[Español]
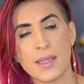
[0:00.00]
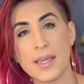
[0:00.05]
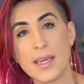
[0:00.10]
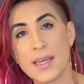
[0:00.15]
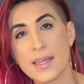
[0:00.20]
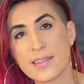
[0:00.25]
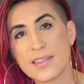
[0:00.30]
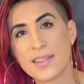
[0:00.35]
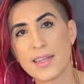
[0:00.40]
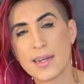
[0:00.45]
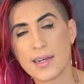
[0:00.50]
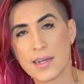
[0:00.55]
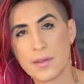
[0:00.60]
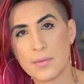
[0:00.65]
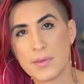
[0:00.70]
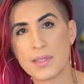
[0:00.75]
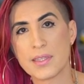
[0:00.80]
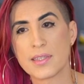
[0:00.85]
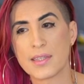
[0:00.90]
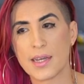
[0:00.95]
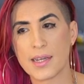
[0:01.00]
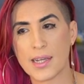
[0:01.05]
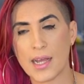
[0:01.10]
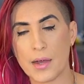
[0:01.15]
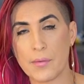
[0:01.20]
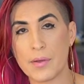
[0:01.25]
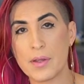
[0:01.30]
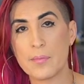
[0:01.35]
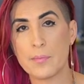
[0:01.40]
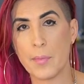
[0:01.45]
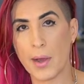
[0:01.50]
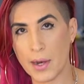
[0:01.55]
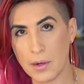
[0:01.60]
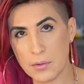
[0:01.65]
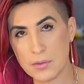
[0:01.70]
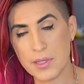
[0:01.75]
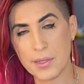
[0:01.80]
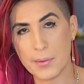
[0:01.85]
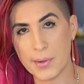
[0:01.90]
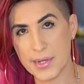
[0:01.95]
y esta revista cabe en
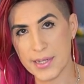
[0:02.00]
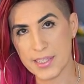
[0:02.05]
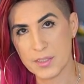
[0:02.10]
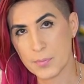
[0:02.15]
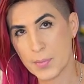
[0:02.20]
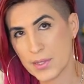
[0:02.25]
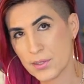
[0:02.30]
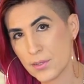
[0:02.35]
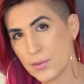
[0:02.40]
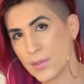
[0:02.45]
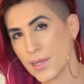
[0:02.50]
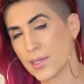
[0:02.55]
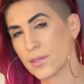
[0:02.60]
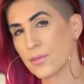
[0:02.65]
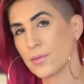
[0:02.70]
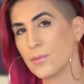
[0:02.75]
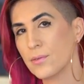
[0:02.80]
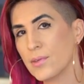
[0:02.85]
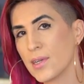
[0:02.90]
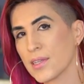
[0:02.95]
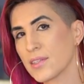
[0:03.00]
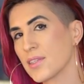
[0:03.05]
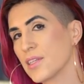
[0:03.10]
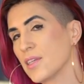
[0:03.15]
manos de varias personas. Una